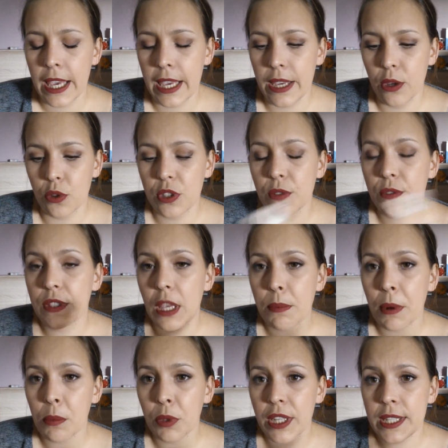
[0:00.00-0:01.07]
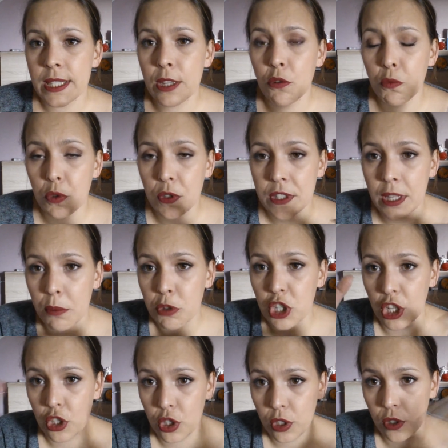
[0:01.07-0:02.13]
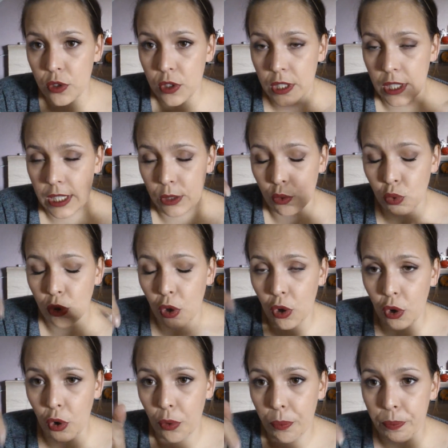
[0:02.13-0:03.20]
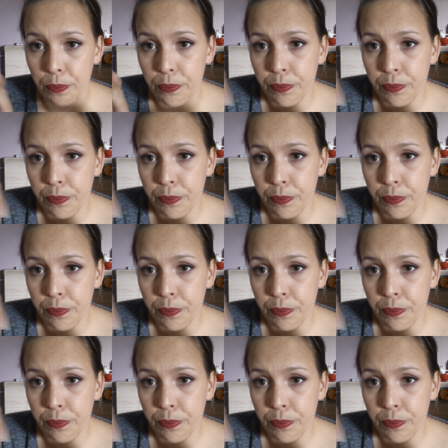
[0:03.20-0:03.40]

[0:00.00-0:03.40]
Et euh, si vous n'avez pas mon Insta ou mon Snapchat, c'est tout en,